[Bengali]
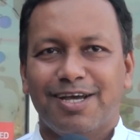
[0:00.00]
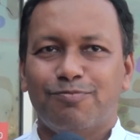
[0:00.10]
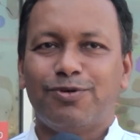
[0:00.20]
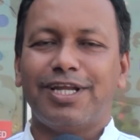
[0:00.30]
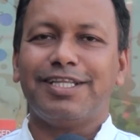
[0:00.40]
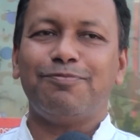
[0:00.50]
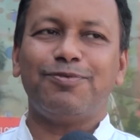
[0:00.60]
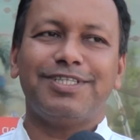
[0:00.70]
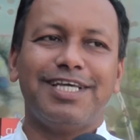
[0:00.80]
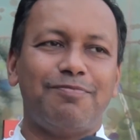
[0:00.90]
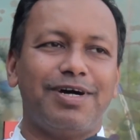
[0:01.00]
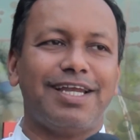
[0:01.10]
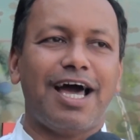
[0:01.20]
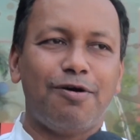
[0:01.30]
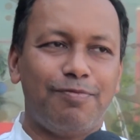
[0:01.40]
ভোটারদের প্রতি আমার
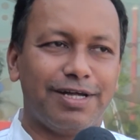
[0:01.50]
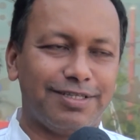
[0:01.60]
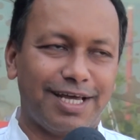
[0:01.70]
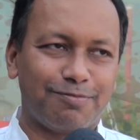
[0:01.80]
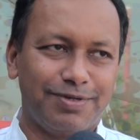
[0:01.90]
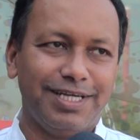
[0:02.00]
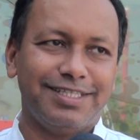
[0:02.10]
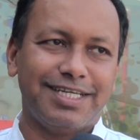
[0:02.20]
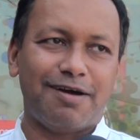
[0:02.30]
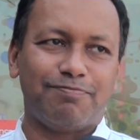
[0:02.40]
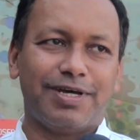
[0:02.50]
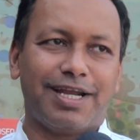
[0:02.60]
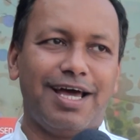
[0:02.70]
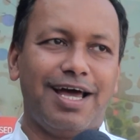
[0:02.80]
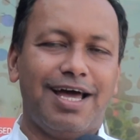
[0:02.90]
আহ্বান থাকবে যে
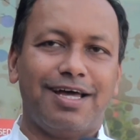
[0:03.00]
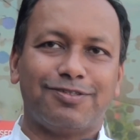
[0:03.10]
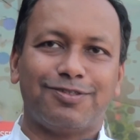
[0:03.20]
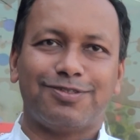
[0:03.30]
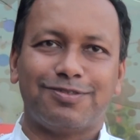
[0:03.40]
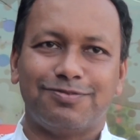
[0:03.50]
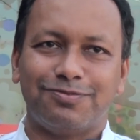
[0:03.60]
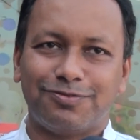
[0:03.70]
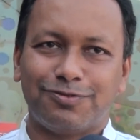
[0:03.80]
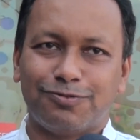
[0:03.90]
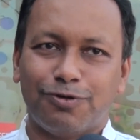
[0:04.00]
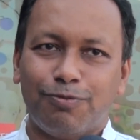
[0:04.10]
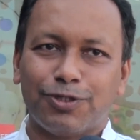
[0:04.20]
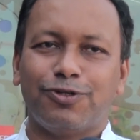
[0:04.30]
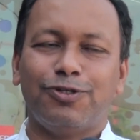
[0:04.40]
আপনারা
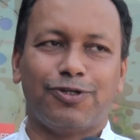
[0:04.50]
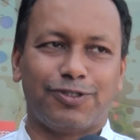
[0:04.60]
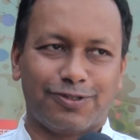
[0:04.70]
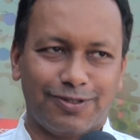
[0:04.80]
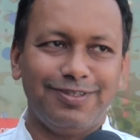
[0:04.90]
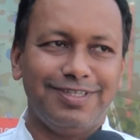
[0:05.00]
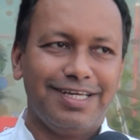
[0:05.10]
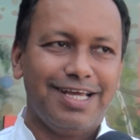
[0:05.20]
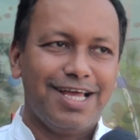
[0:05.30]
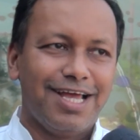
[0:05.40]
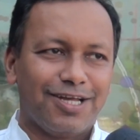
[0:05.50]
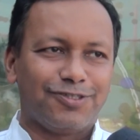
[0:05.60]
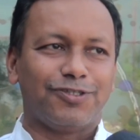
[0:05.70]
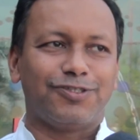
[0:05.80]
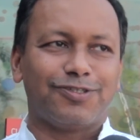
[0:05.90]
অবশ্যই সচেতন
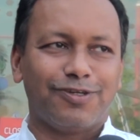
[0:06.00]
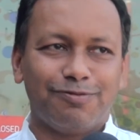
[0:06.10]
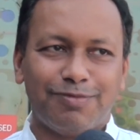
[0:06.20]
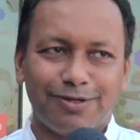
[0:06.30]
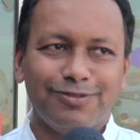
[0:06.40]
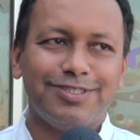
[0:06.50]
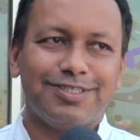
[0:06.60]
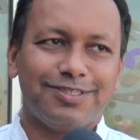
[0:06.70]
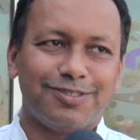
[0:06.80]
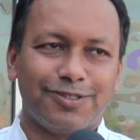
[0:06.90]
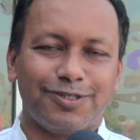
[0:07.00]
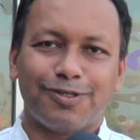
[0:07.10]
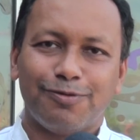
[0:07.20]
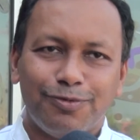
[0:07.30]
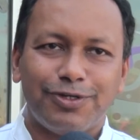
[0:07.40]
সচেতন মানুষ
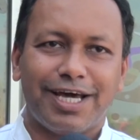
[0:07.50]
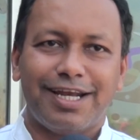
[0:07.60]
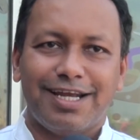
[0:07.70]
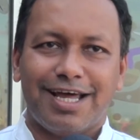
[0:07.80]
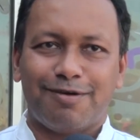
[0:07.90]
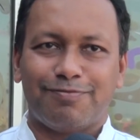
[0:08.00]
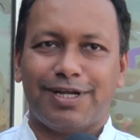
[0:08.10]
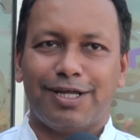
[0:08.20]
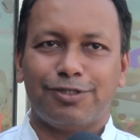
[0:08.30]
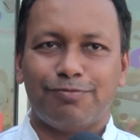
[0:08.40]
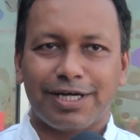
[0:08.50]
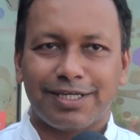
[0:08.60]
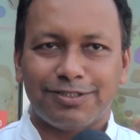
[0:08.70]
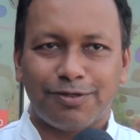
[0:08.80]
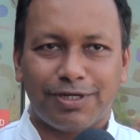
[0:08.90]
সচেতন ভোটার আপনারা সমাজে
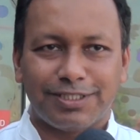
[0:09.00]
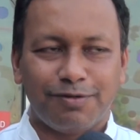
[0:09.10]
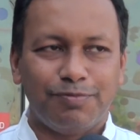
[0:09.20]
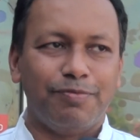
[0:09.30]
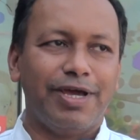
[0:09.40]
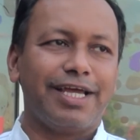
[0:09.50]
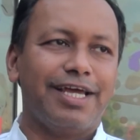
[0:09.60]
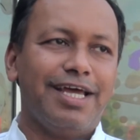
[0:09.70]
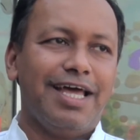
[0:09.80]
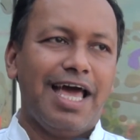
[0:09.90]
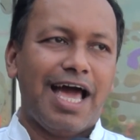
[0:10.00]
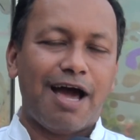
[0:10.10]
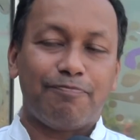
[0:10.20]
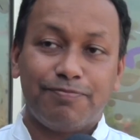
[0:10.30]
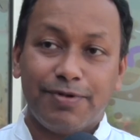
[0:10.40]
সমাজের বিবেক
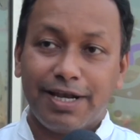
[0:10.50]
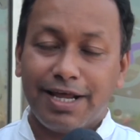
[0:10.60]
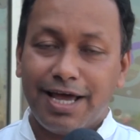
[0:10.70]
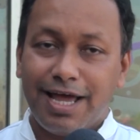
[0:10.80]
আপনারা